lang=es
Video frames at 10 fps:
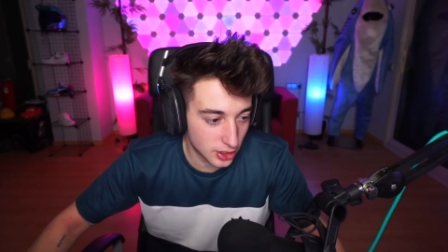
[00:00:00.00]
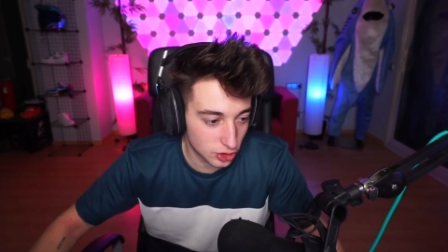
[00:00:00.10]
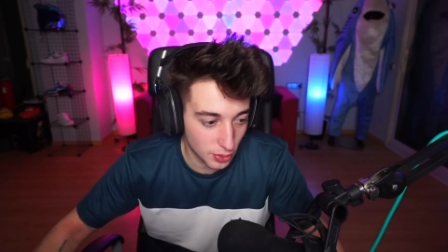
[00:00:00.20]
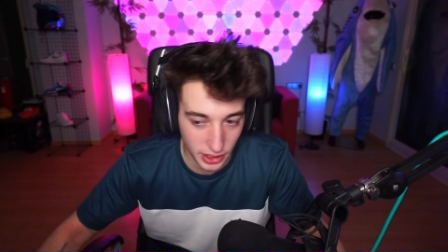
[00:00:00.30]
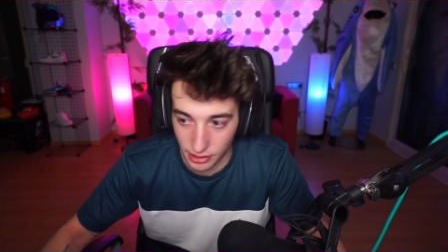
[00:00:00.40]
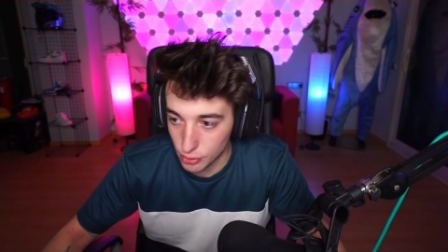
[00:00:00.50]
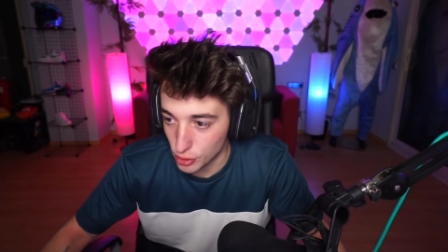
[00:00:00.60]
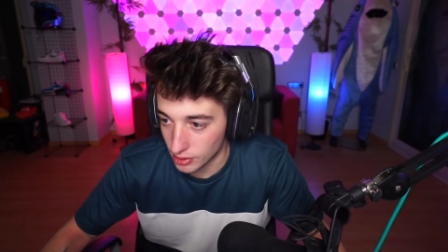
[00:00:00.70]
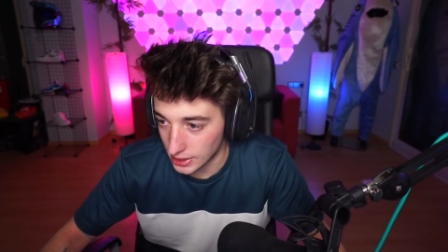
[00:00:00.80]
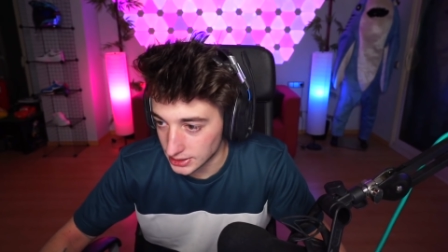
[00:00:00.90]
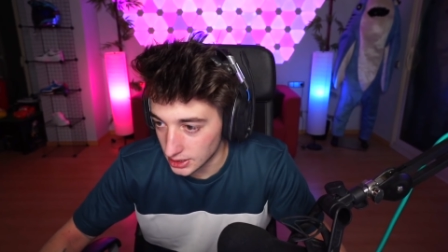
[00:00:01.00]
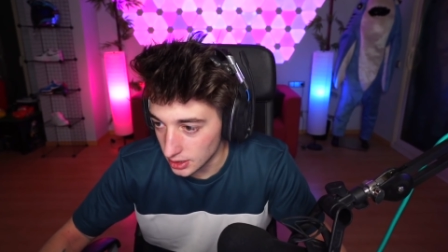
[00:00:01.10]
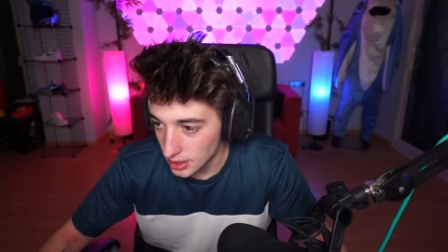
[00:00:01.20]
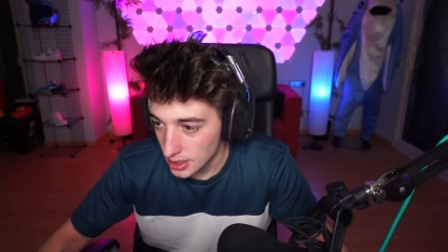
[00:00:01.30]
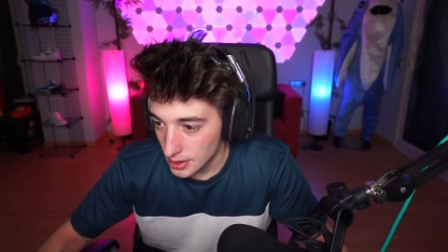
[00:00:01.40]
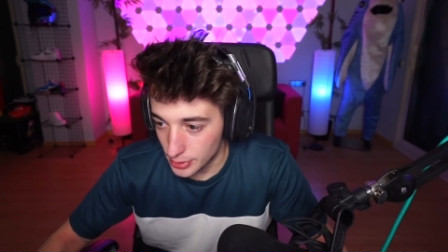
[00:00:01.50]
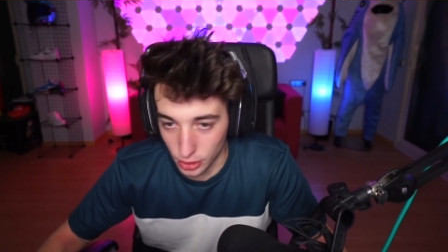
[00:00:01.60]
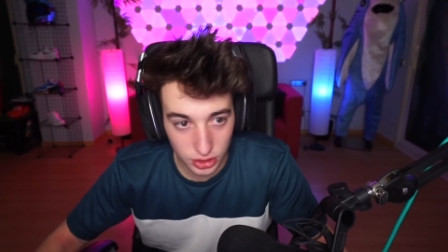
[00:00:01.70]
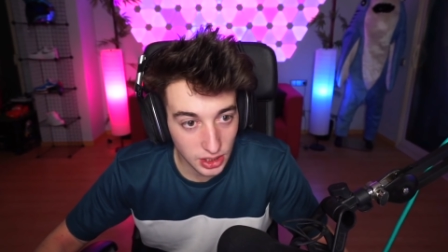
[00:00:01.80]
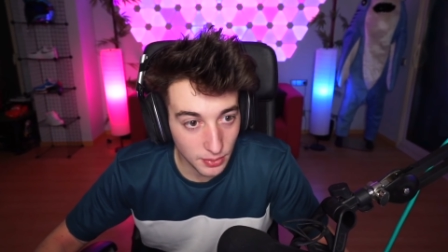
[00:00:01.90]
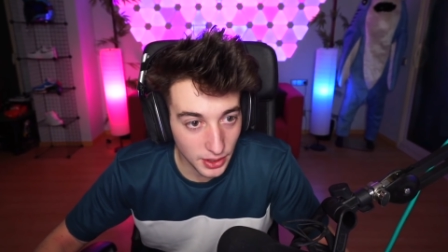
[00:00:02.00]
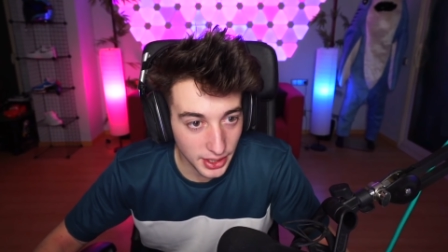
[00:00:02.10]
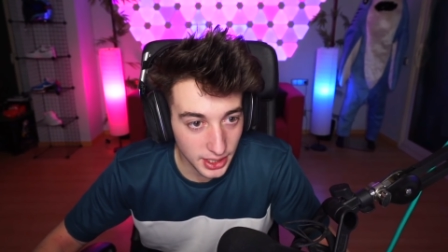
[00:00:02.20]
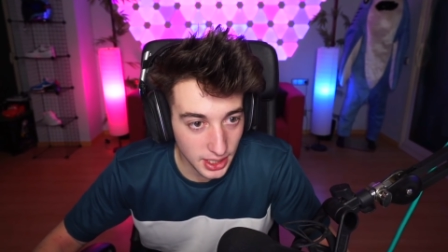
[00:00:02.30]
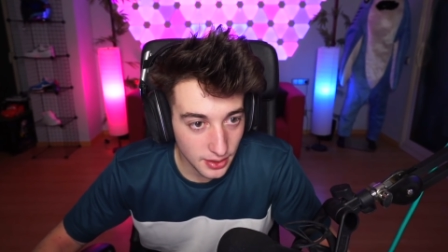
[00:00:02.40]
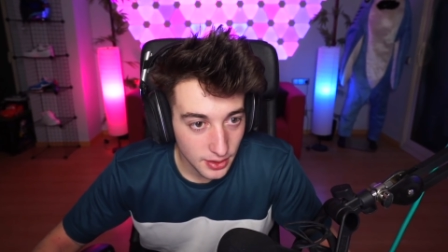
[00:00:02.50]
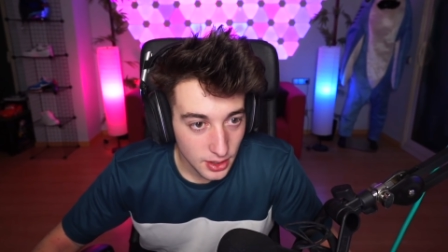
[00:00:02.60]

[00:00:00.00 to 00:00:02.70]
otro porque no ha durado casi Pero sí es verdad que,